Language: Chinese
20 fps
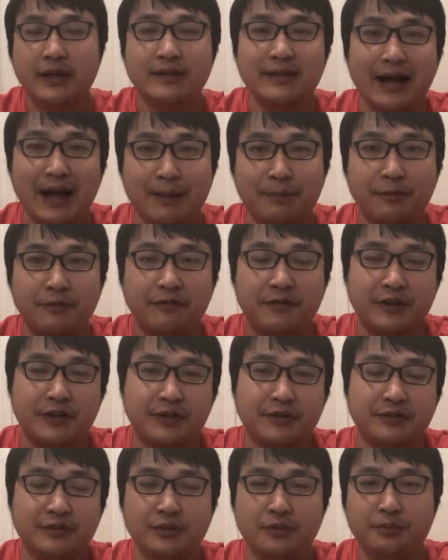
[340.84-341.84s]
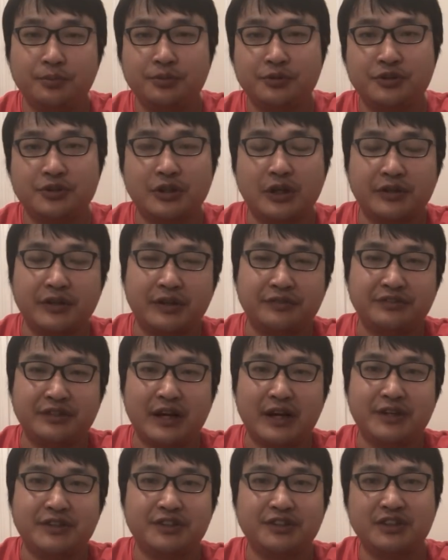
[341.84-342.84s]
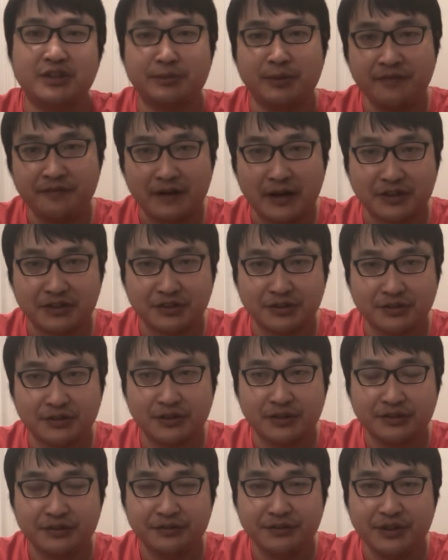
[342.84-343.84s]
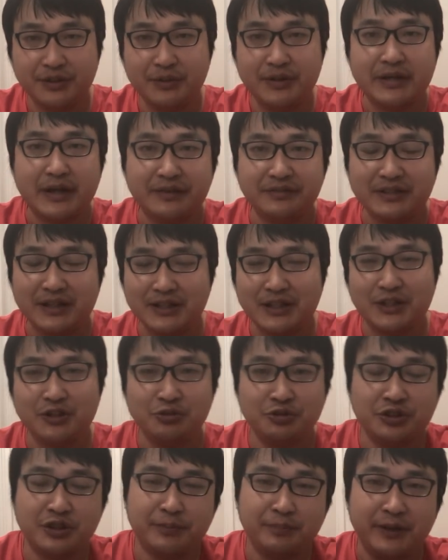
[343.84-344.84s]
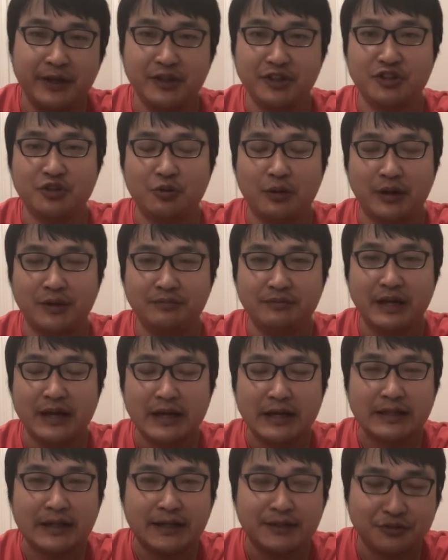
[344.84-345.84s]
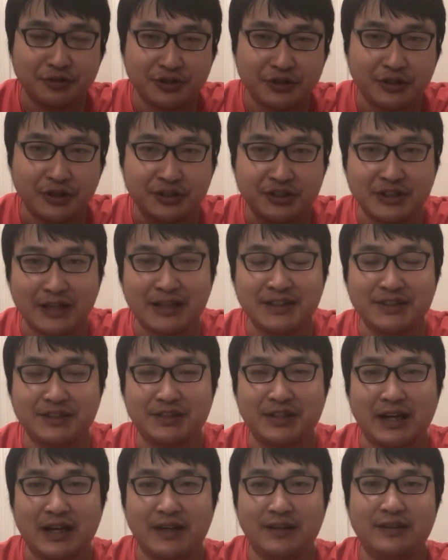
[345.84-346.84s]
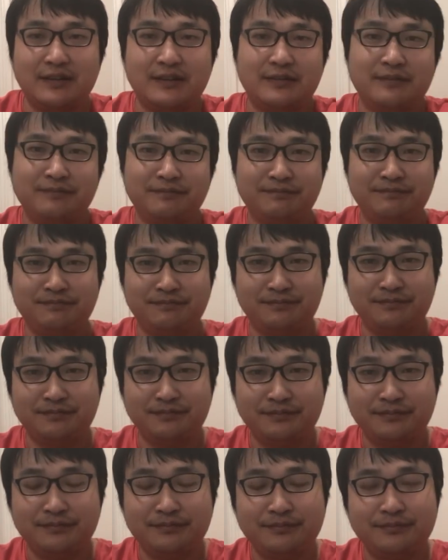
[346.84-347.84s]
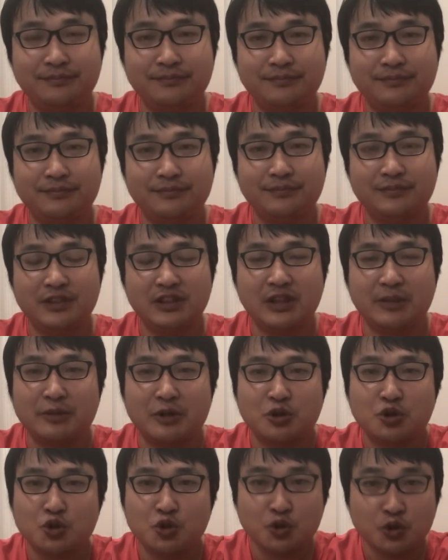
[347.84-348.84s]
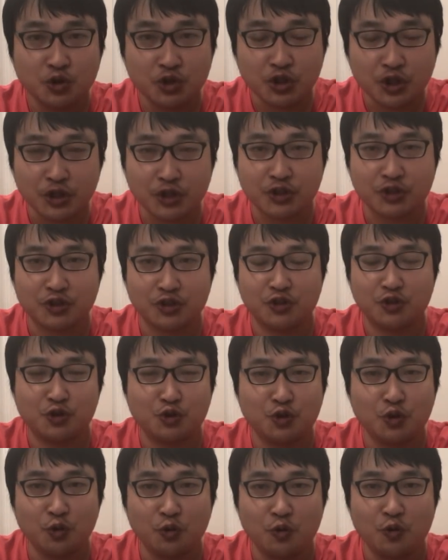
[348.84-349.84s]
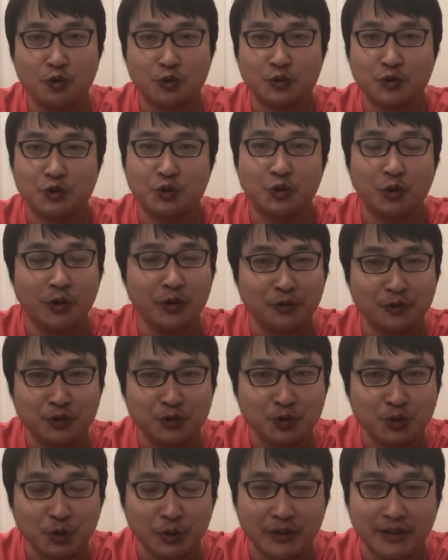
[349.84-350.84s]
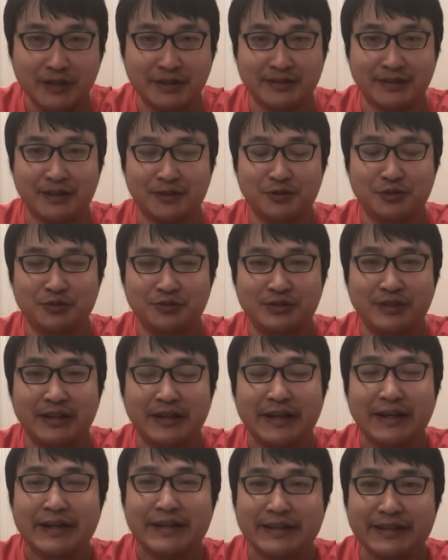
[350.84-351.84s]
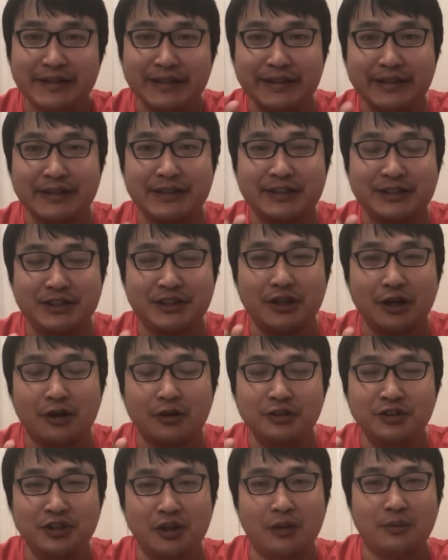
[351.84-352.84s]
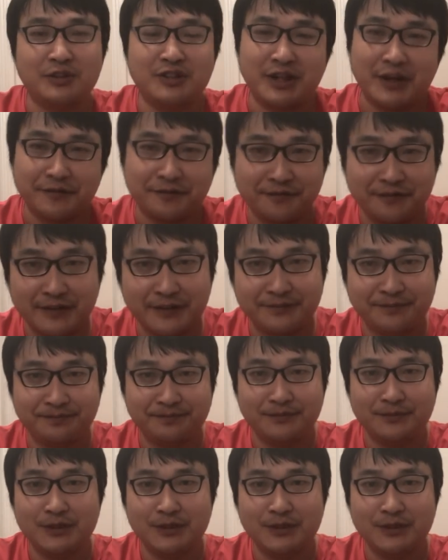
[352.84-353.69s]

大部分人都不知道杨家案是怎么发生的。因为杨家他就是个偏执狂，他就是要杀警察。那么这只是中共所有作恶当中的一小小成分，